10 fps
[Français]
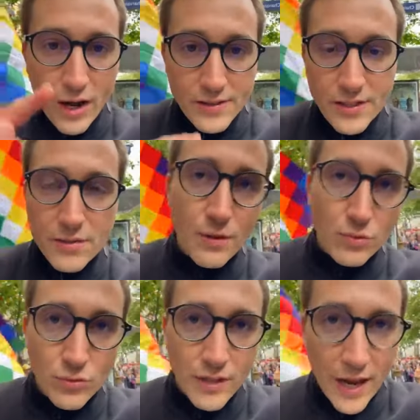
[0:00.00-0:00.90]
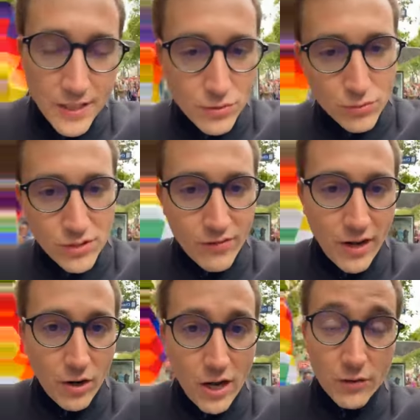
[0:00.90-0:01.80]
le racisme est une trahison de
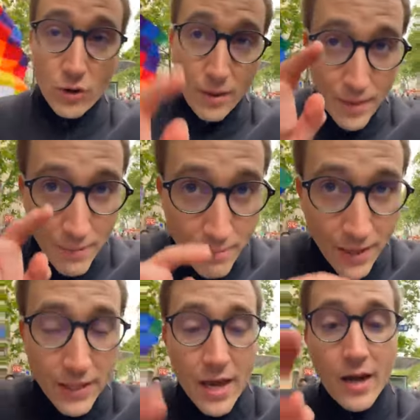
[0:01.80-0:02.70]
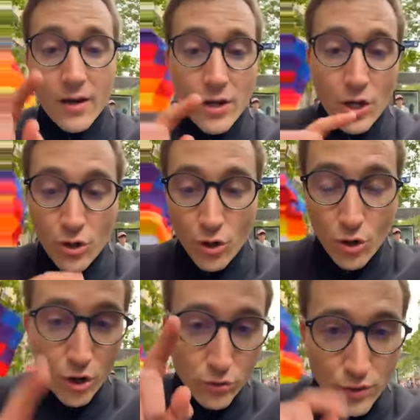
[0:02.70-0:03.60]
ces valeurs-là. De la même manière
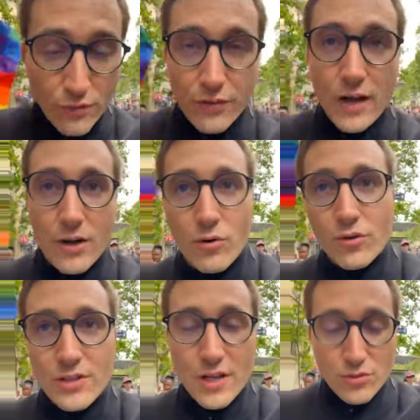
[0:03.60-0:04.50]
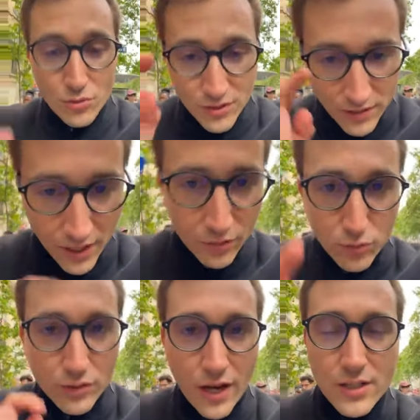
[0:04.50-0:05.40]
que quand on a fait la colonisation,
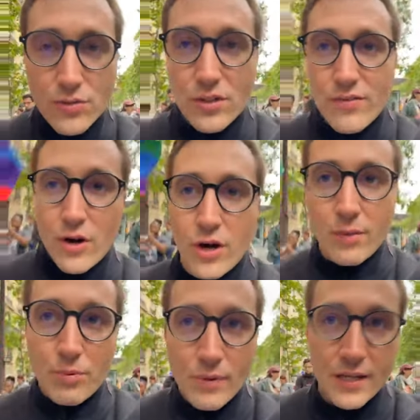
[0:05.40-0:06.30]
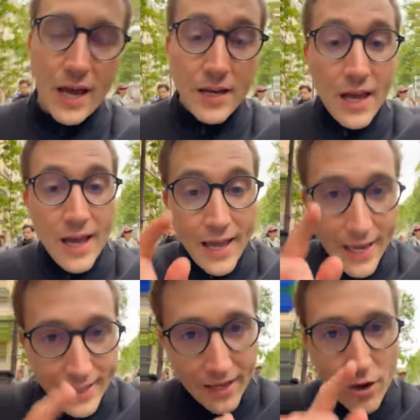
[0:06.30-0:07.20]
c'était une trahison des valeurs républicaines.
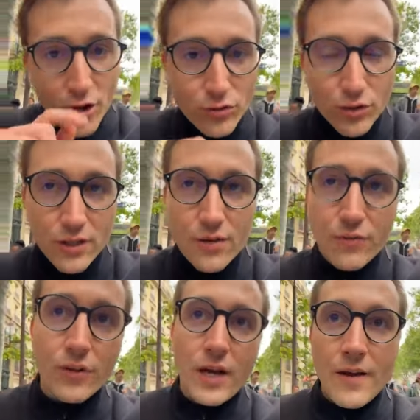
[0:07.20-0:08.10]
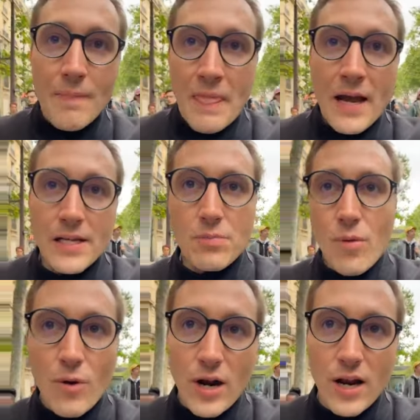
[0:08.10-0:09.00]
Et d'ailleurs, ceux qui défendaient à
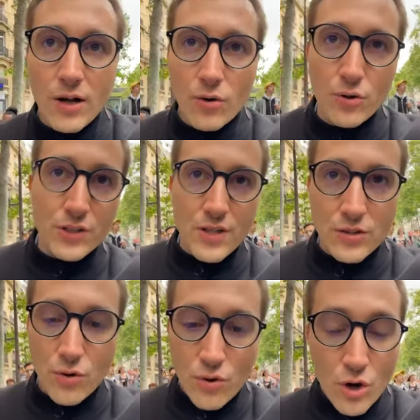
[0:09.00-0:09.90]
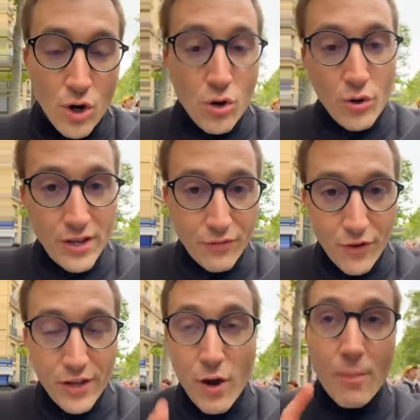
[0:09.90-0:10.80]
ce moment-là la colonisation le
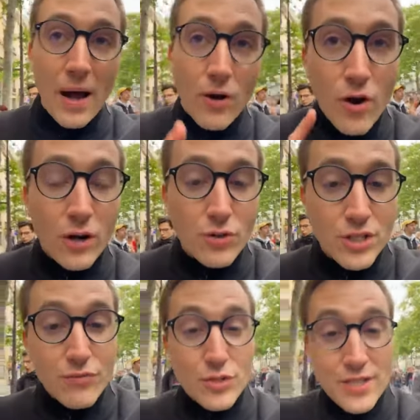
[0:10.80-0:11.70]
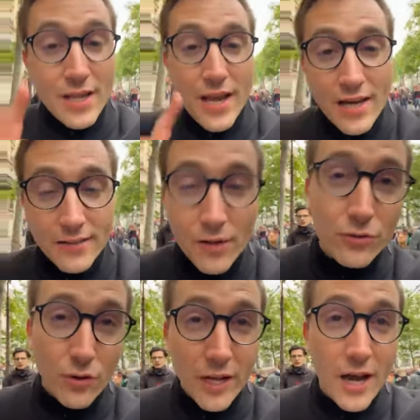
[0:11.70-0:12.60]
défendaient en parlant, accrochez-vous,
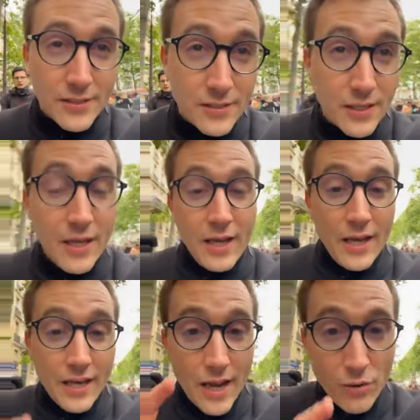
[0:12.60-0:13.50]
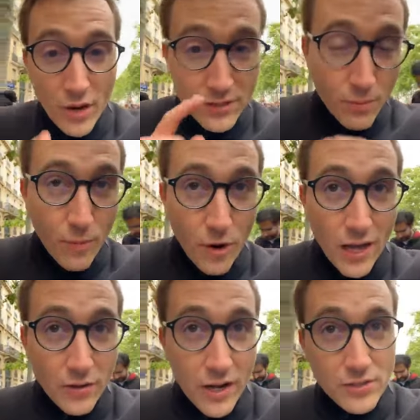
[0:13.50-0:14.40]
d'inégalité entre les races. Et il y a eu à ce
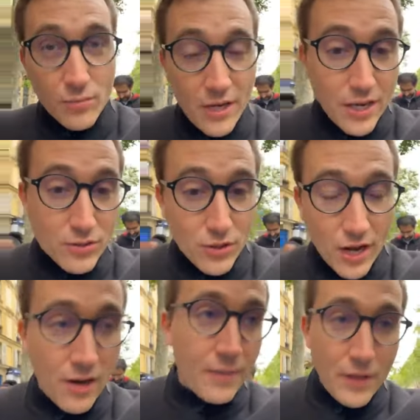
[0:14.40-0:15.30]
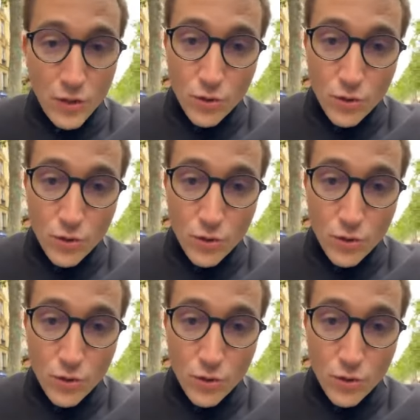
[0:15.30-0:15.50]
moment-là dans l'Assemblée nationale